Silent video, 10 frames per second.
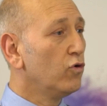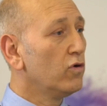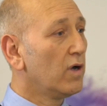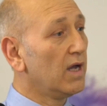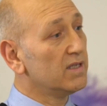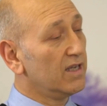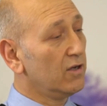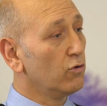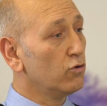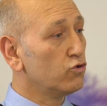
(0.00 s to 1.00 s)
bu
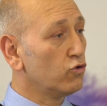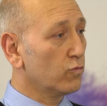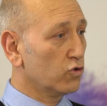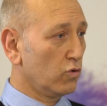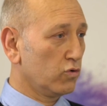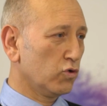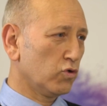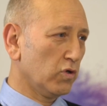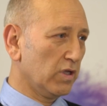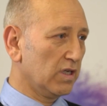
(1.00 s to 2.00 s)
kansere dönüşür mü sorusu
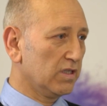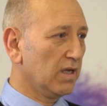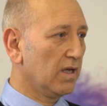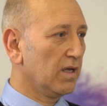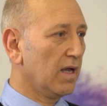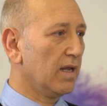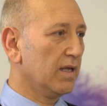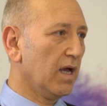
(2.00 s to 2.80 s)
son derece yani